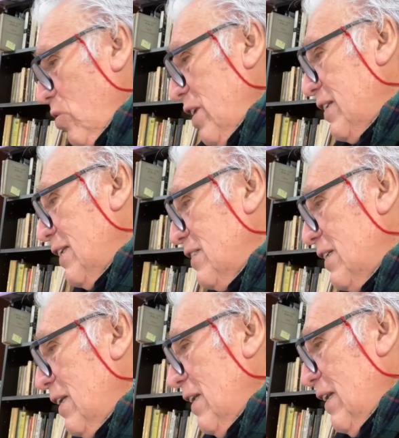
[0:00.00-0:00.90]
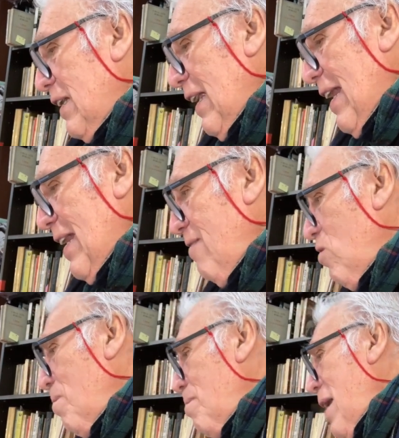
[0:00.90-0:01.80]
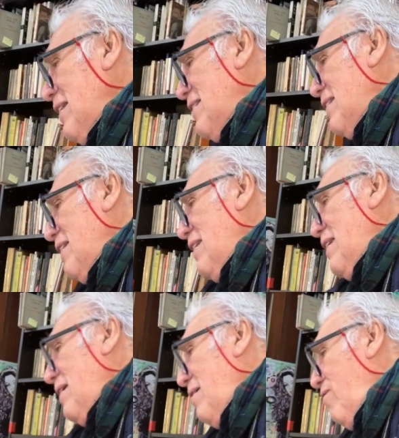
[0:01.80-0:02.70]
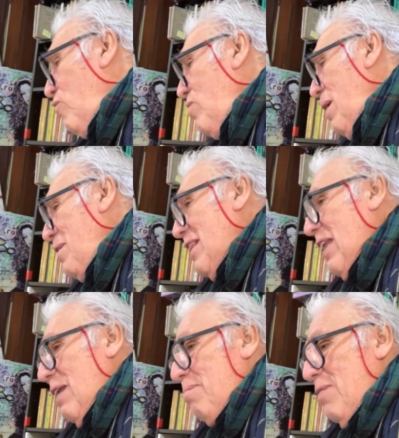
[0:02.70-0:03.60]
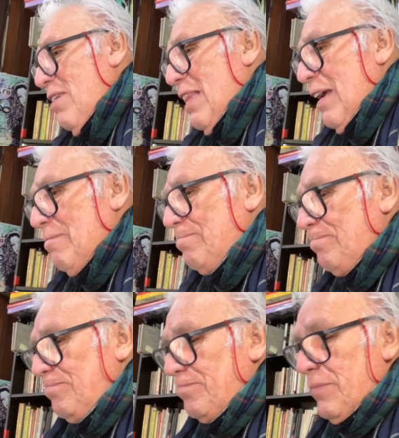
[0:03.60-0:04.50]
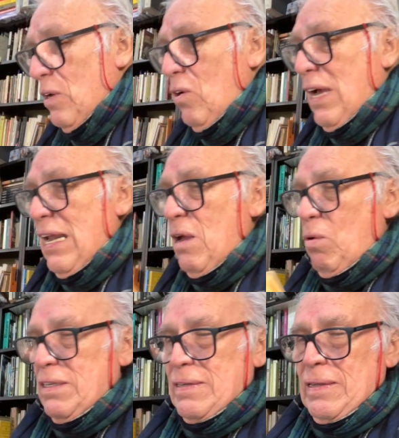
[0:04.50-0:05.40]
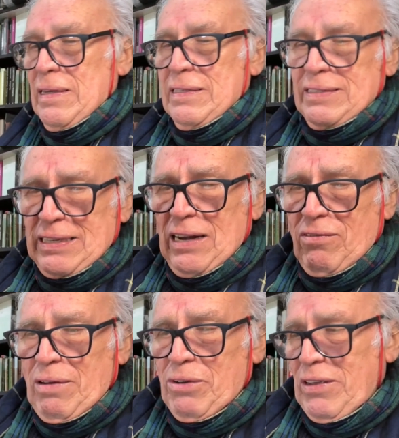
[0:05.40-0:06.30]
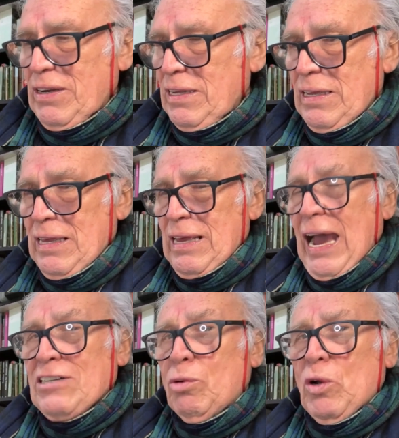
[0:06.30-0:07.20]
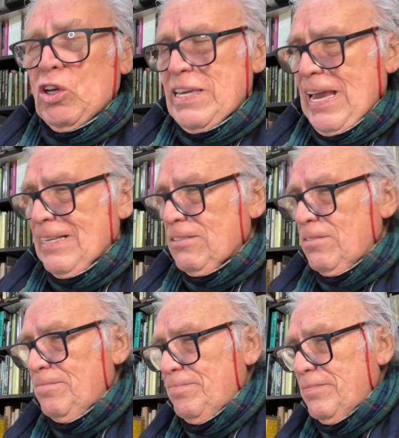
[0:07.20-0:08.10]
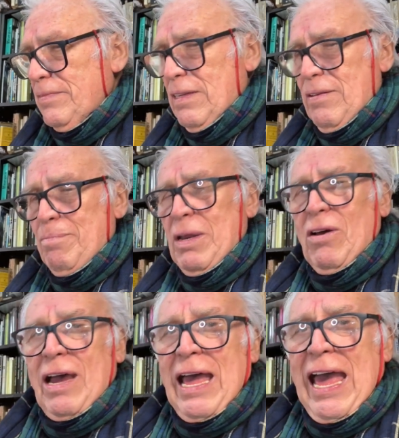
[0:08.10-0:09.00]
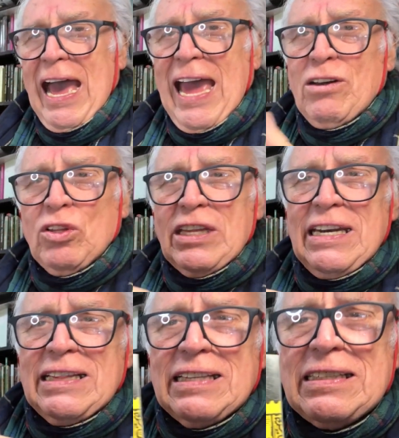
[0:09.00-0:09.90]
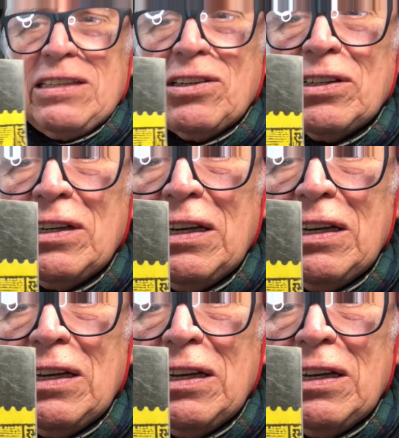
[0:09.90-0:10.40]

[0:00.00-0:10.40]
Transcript: de Sánchez, el libro más fundamental en mi vida, Oscar Lewis. Ya lo vamos a ver. Antropología, eso. Pero anoten este señor